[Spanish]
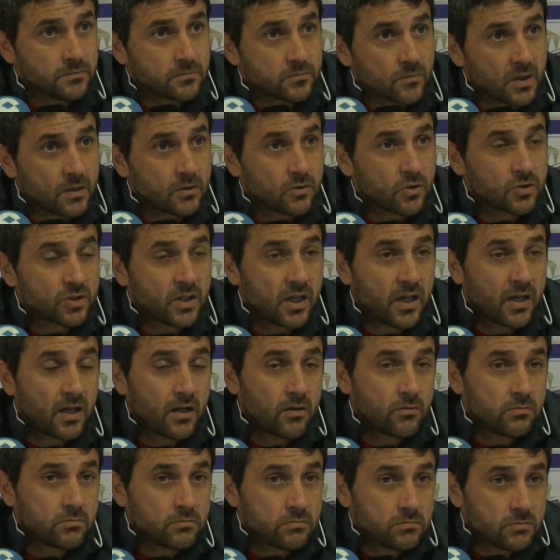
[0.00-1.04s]
Entonces era
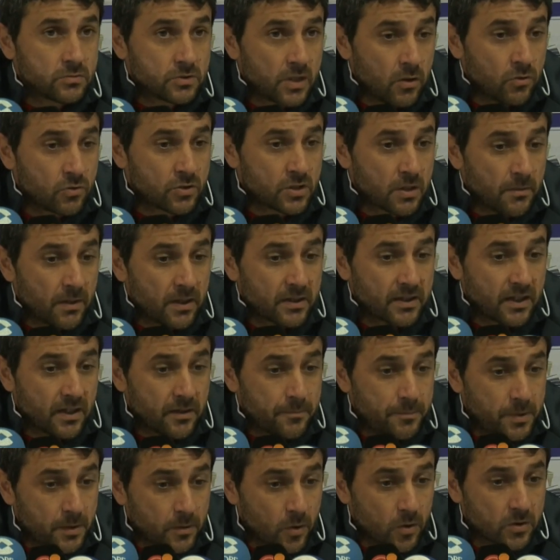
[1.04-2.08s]
un, es un chaval que es
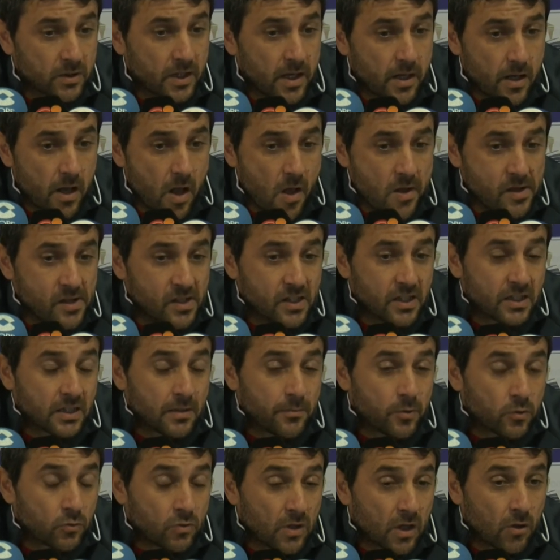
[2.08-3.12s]
pivote y que
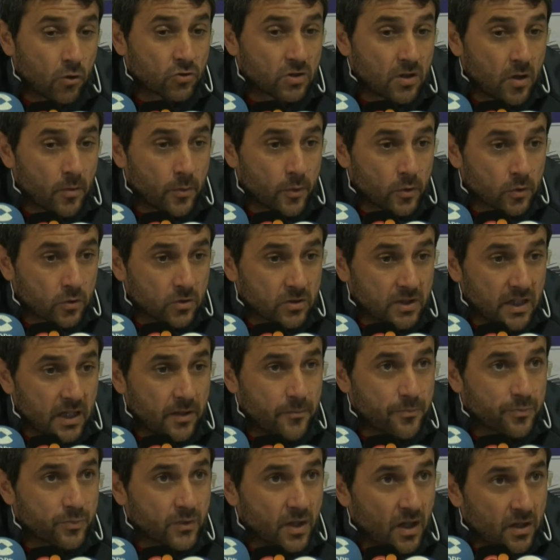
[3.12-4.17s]
por una cosa o por
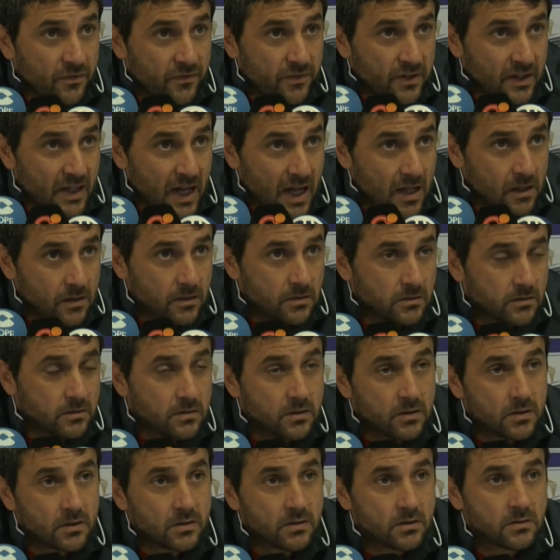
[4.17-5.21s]
otra, al final
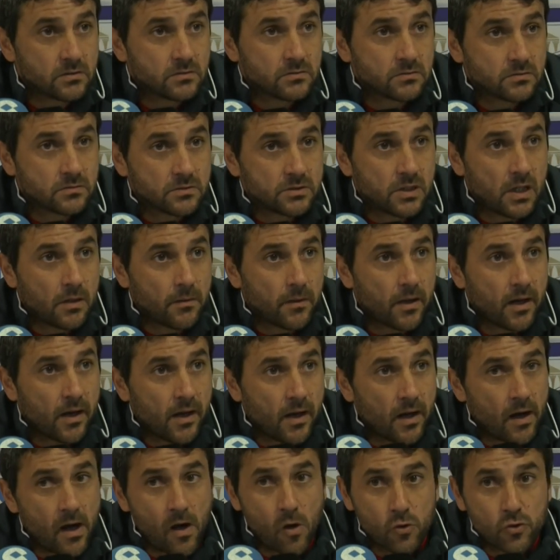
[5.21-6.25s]
eh,
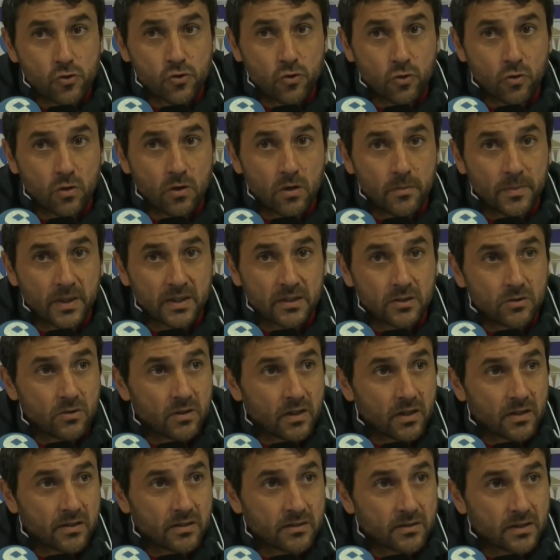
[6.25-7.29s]
lleva 8 o 9 partidos
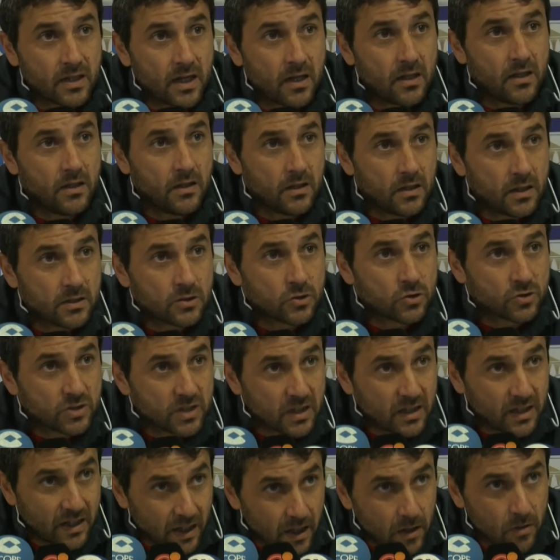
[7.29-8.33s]
de central.
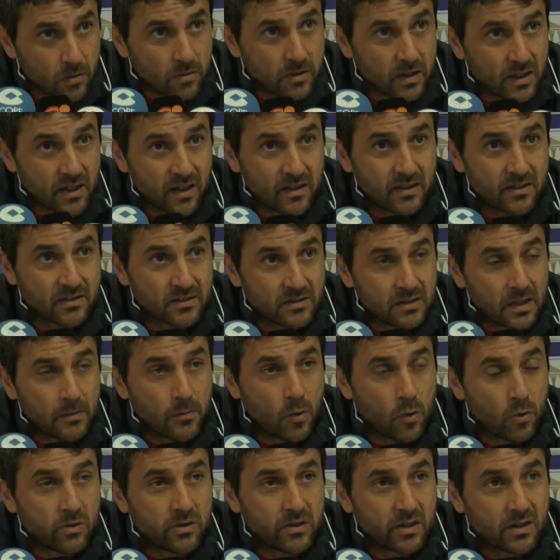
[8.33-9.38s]
Entonces creo que
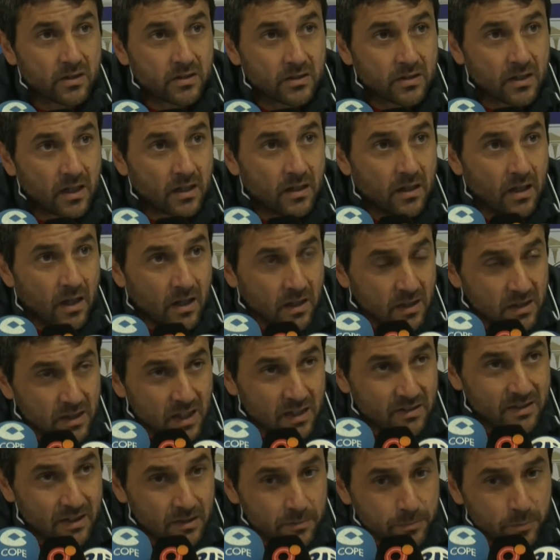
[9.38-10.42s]
necesitamos un central y a
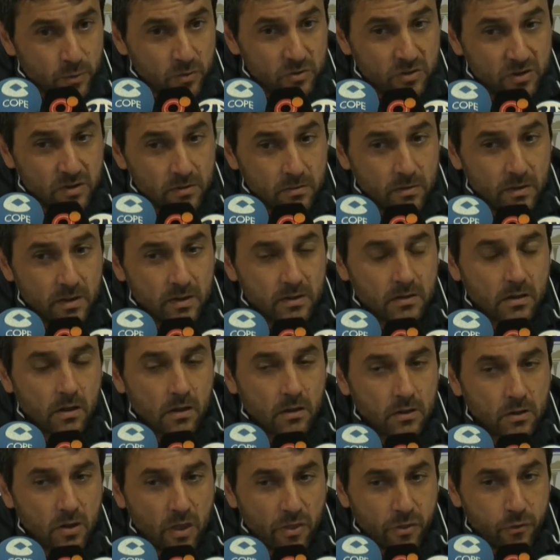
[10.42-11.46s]
ser posible,
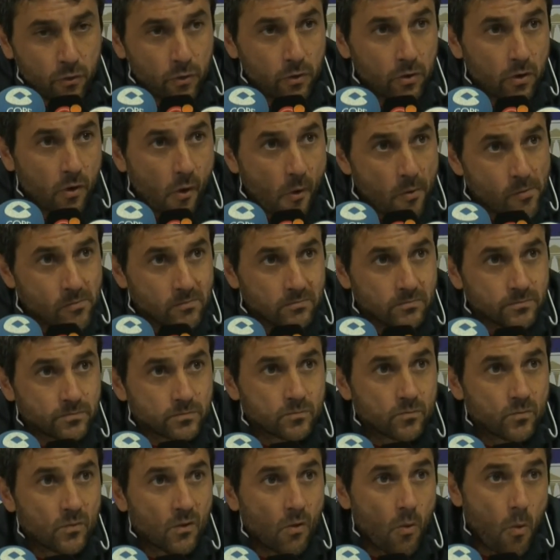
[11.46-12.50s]
zurdo,
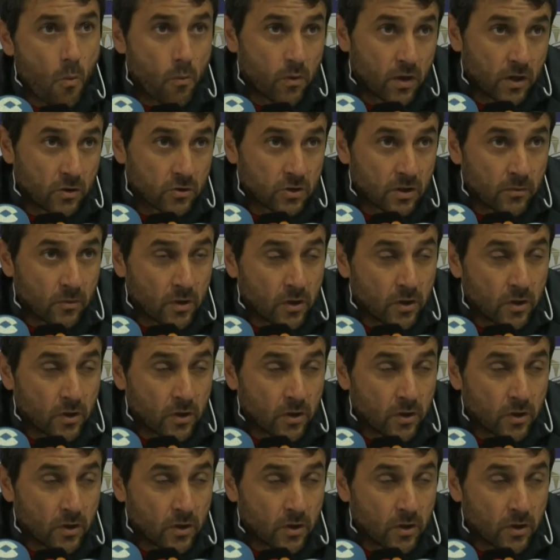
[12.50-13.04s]
que no tenemos